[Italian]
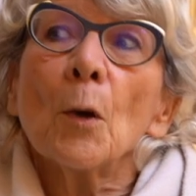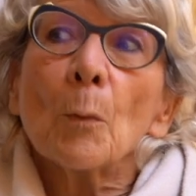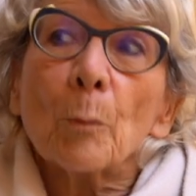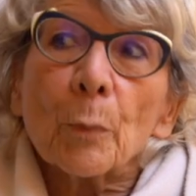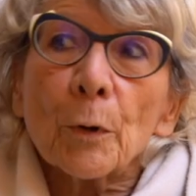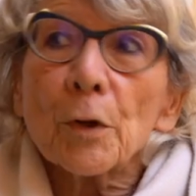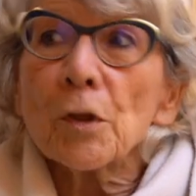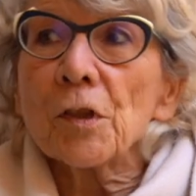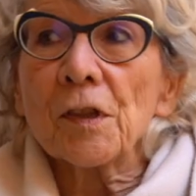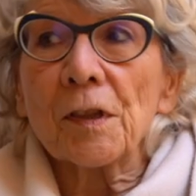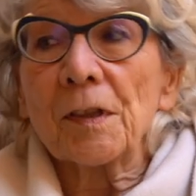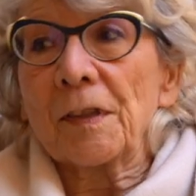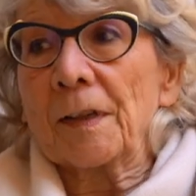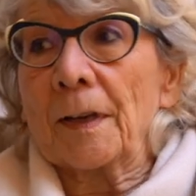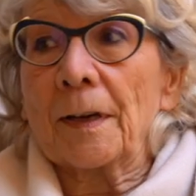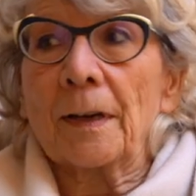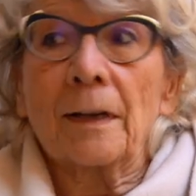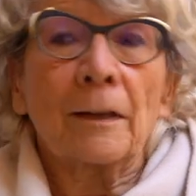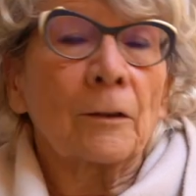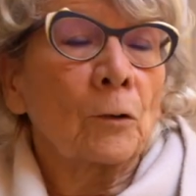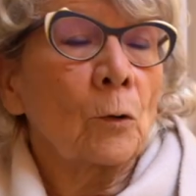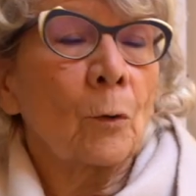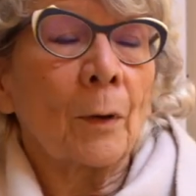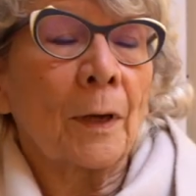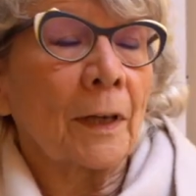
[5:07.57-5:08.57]
Poi ci
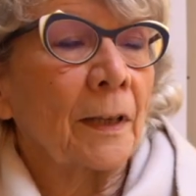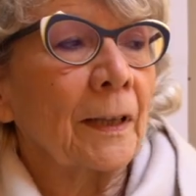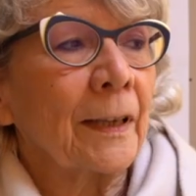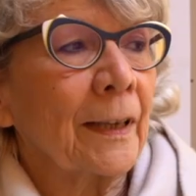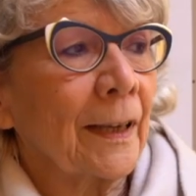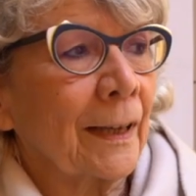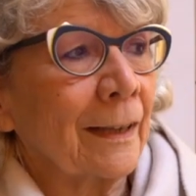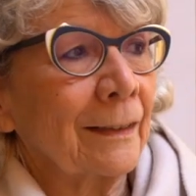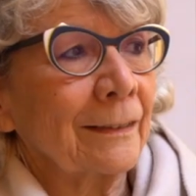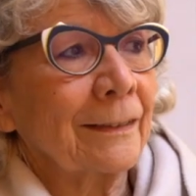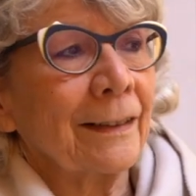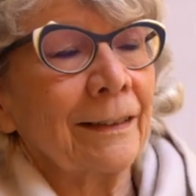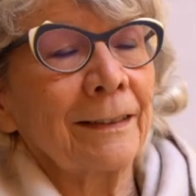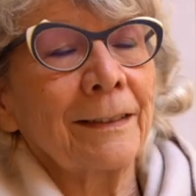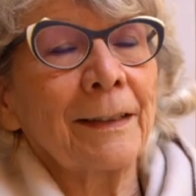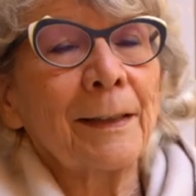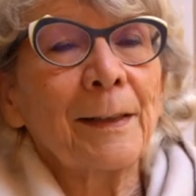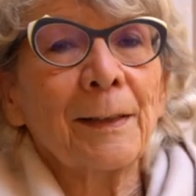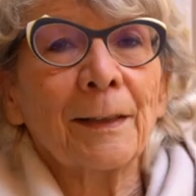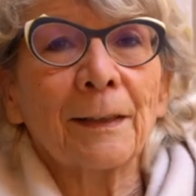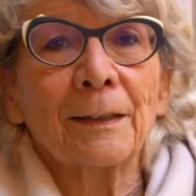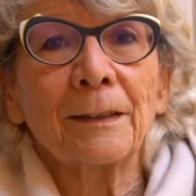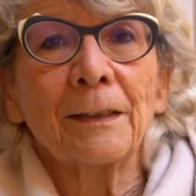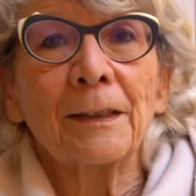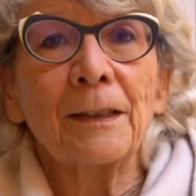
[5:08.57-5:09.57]
saranno anche altre
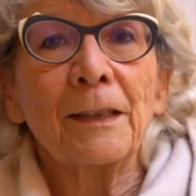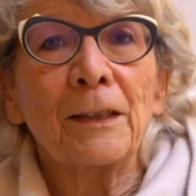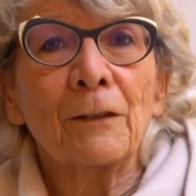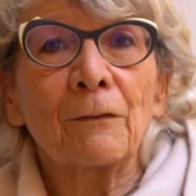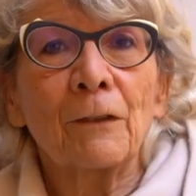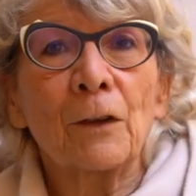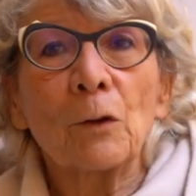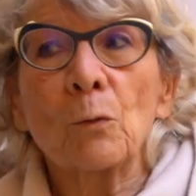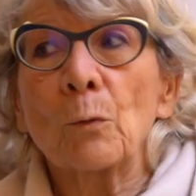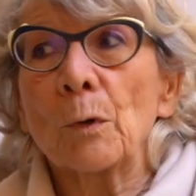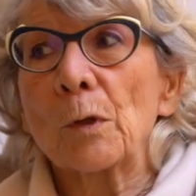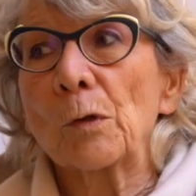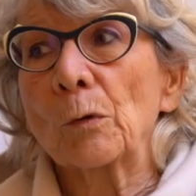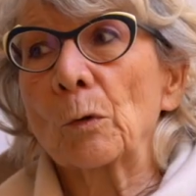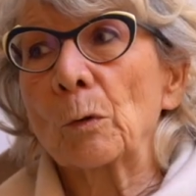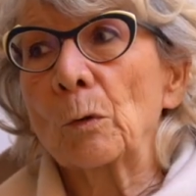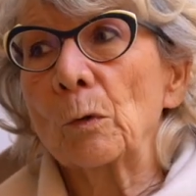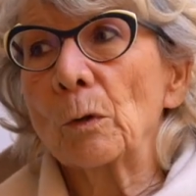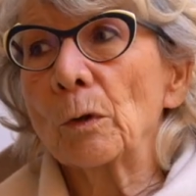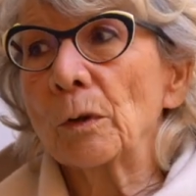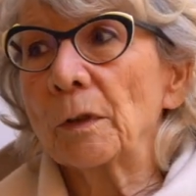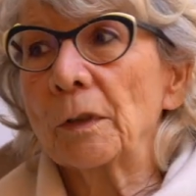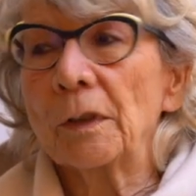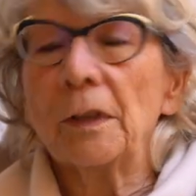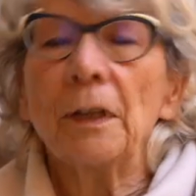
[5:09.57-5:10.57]
iniziative in questo
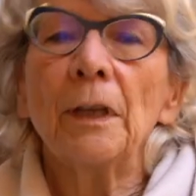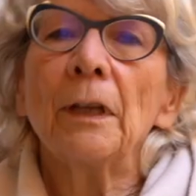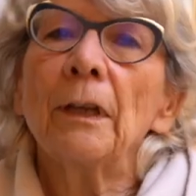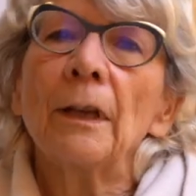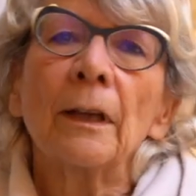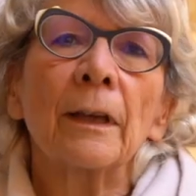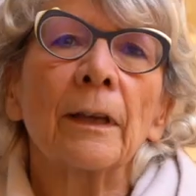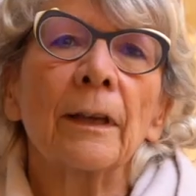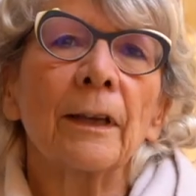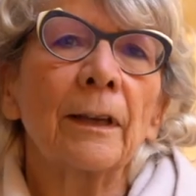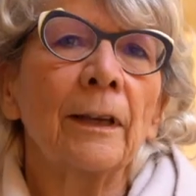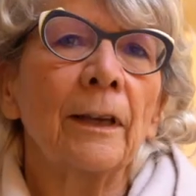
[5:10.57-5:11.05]
cortile